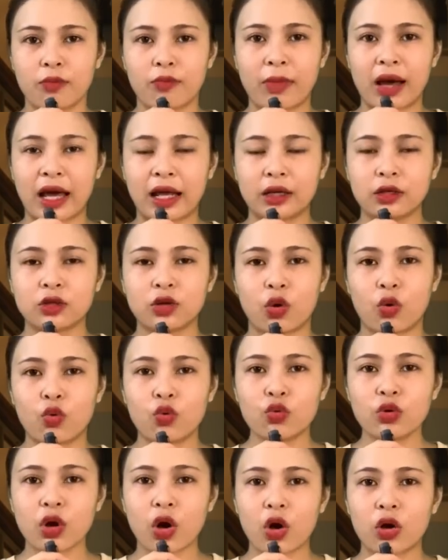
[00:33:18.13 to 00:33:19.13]
Mà anh
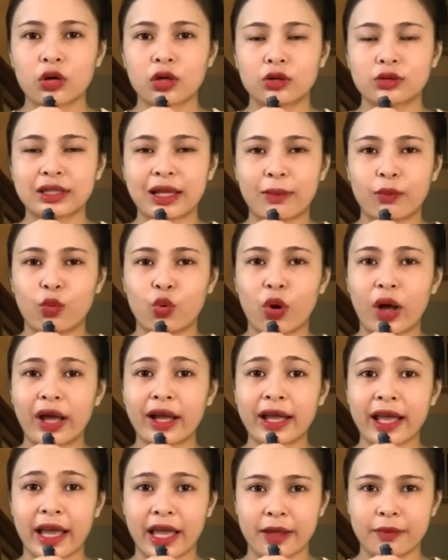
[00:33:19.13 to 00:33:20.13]
ngủ ngon đâu tầm
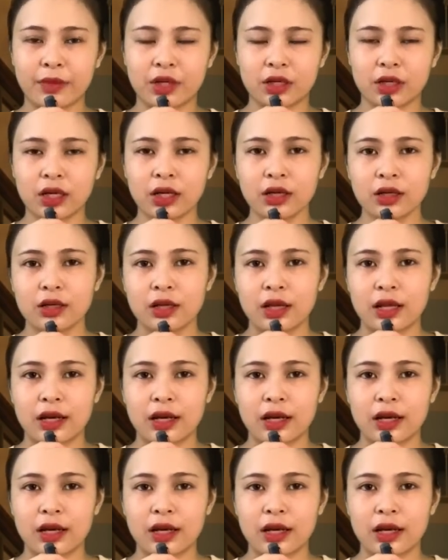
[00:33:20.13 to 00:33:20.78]
khoảng hai bữa.